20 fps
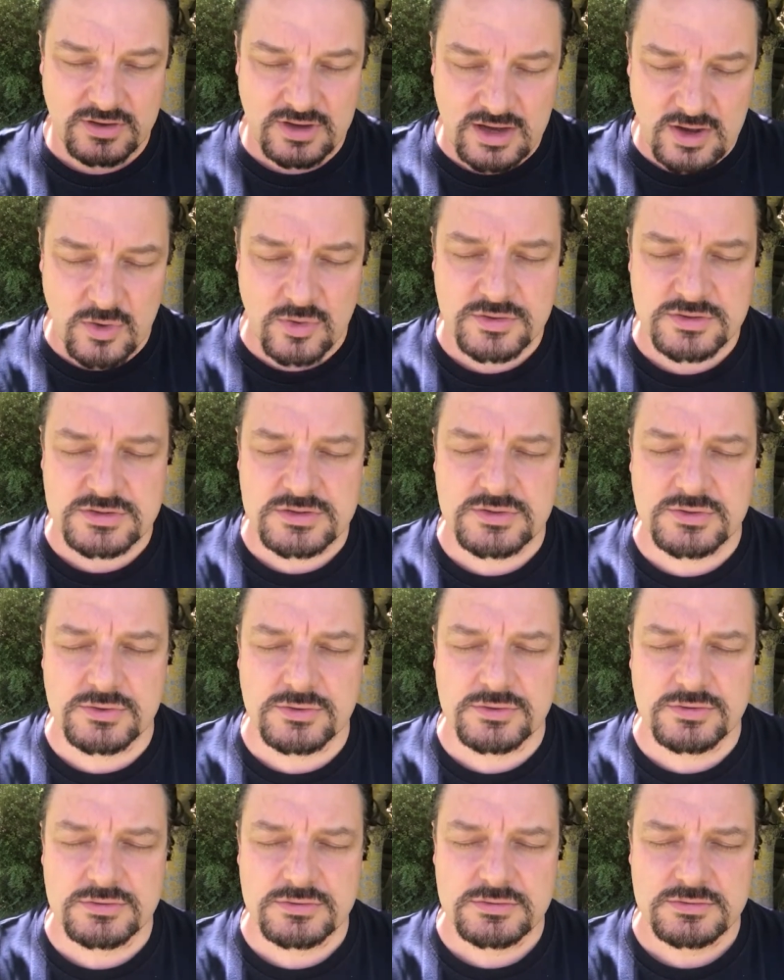Augen
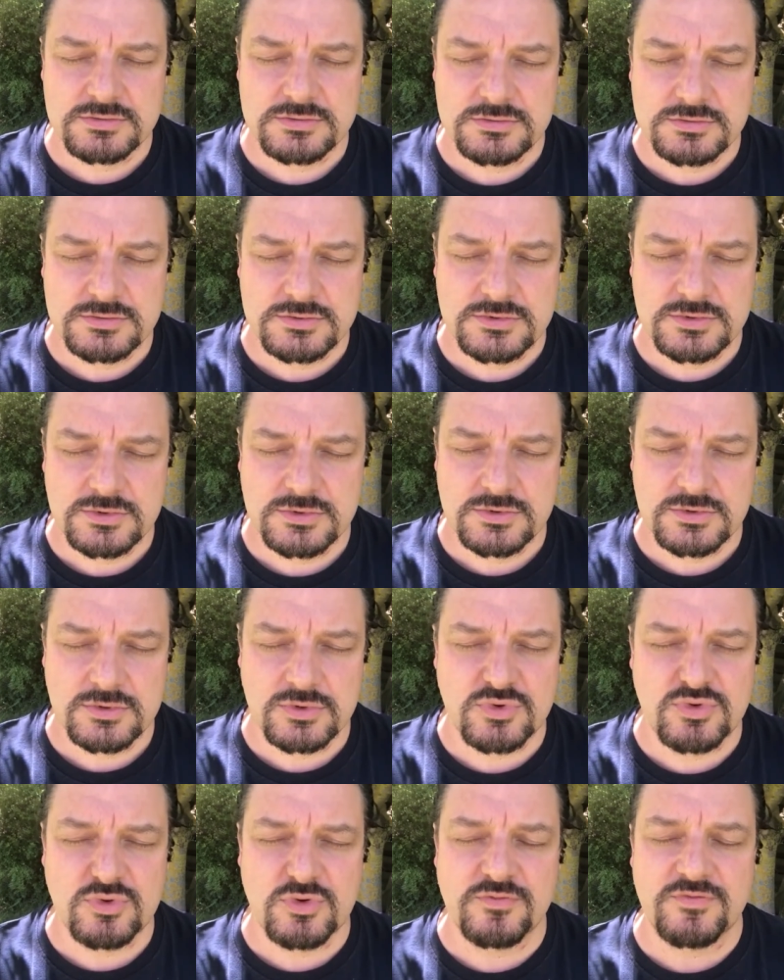zu
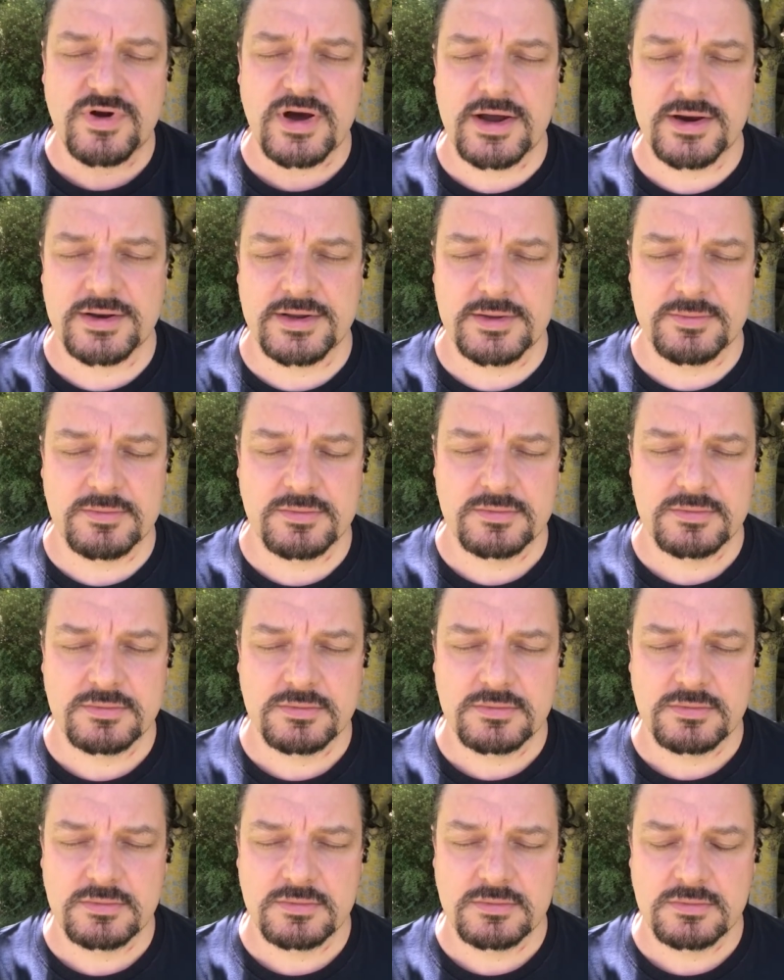und nur wahrnehmen.
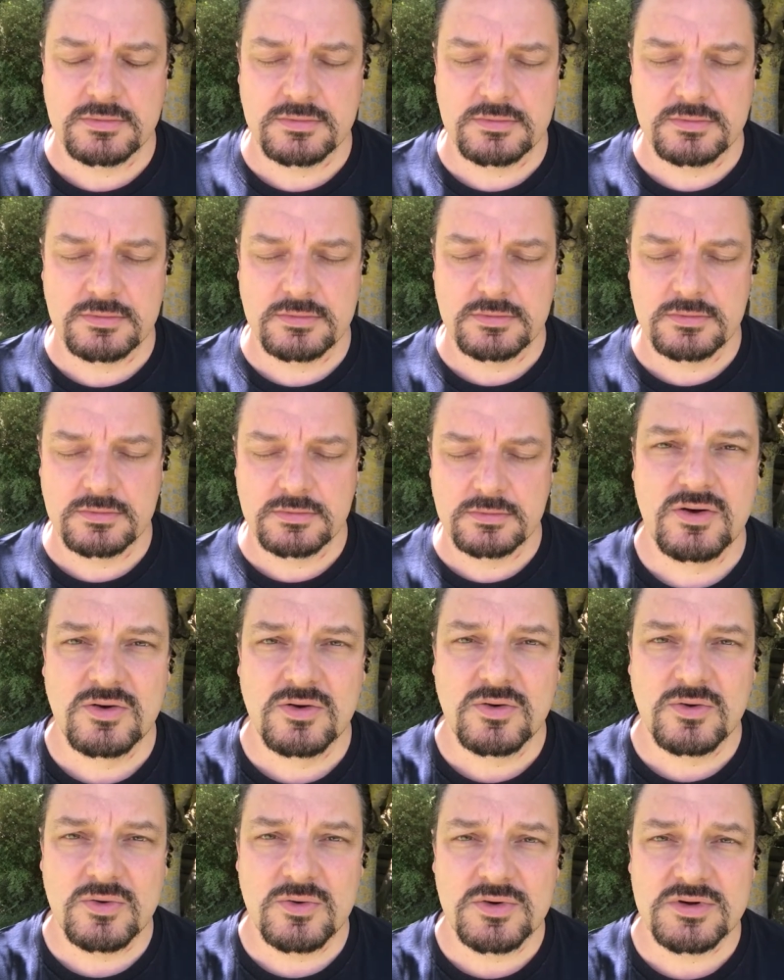
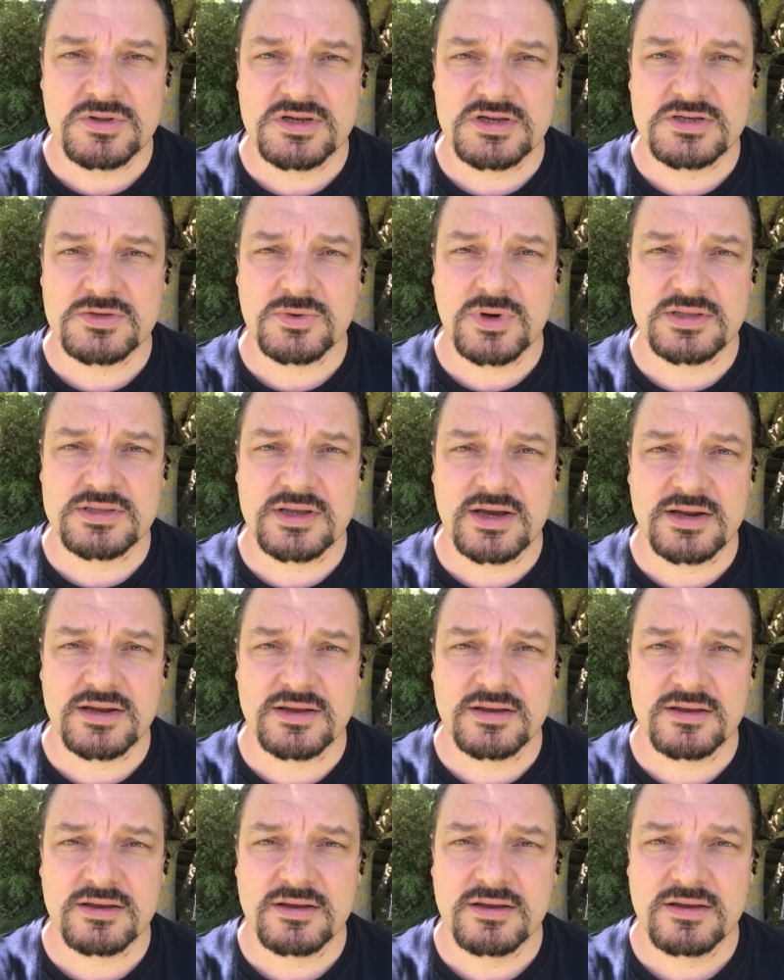Ohne dass du an
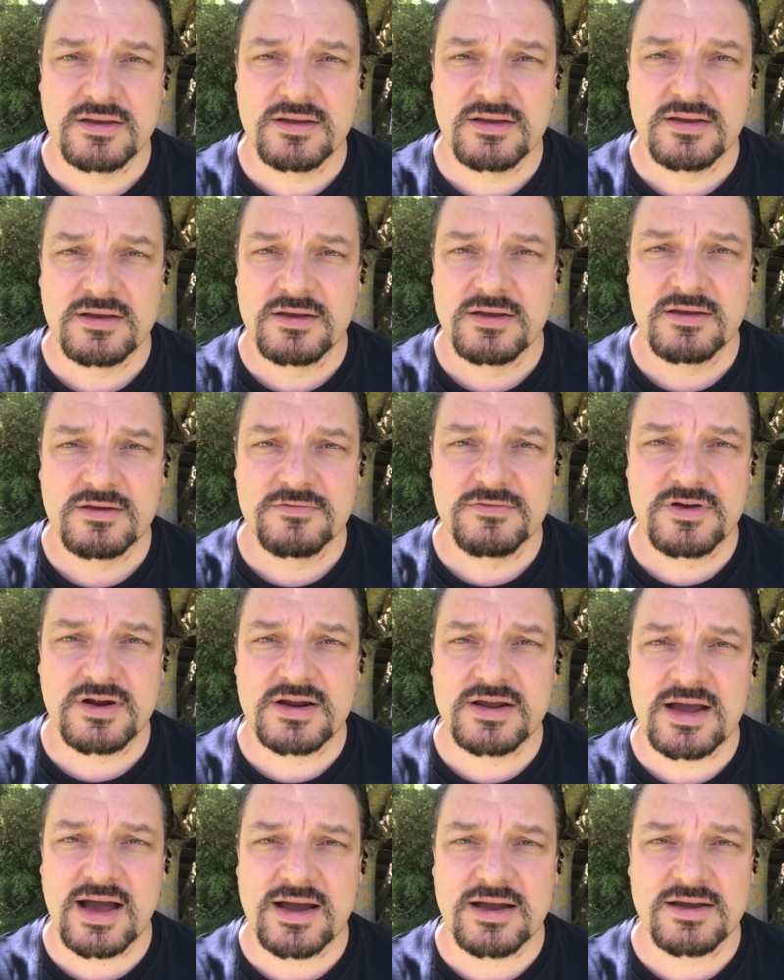deine
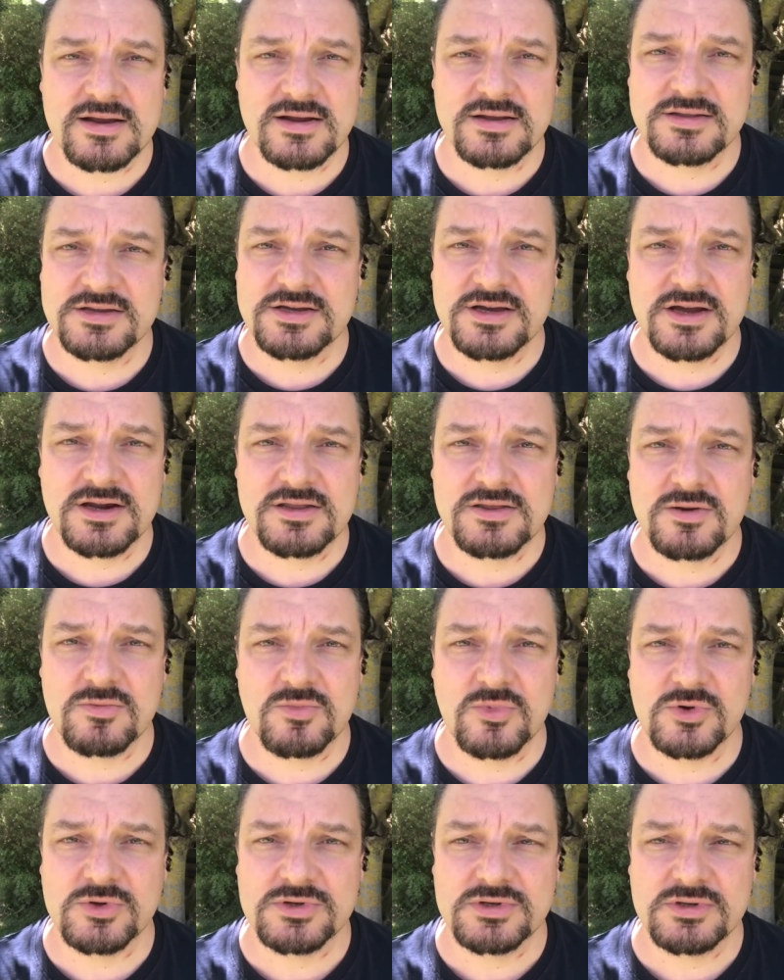Vergangenheit dich erinnern
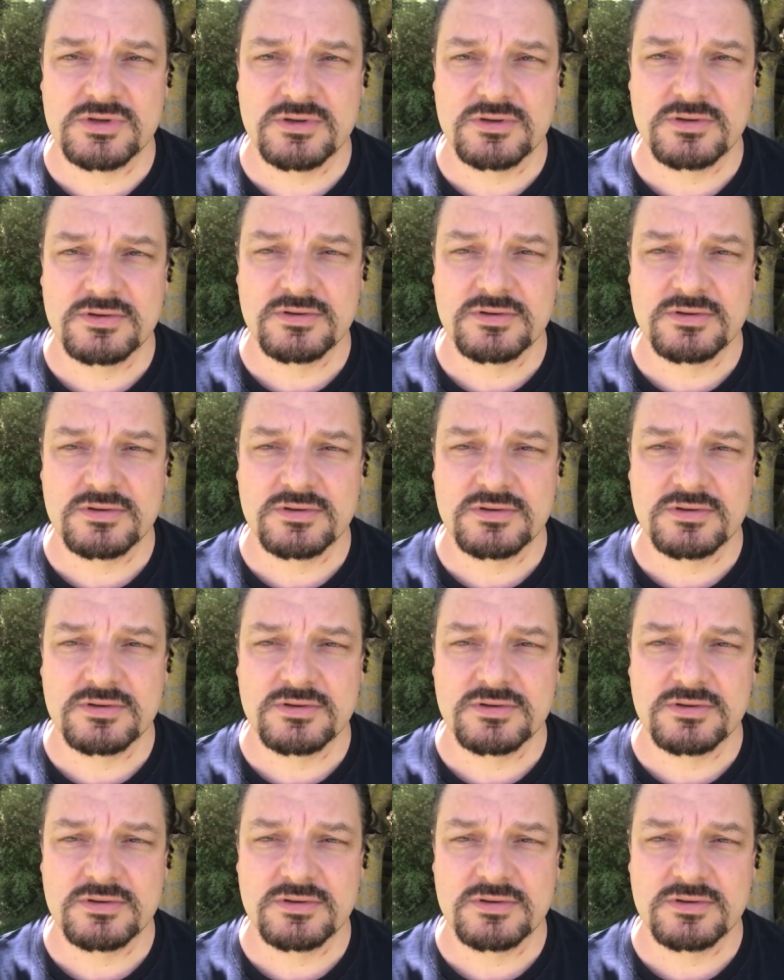musst.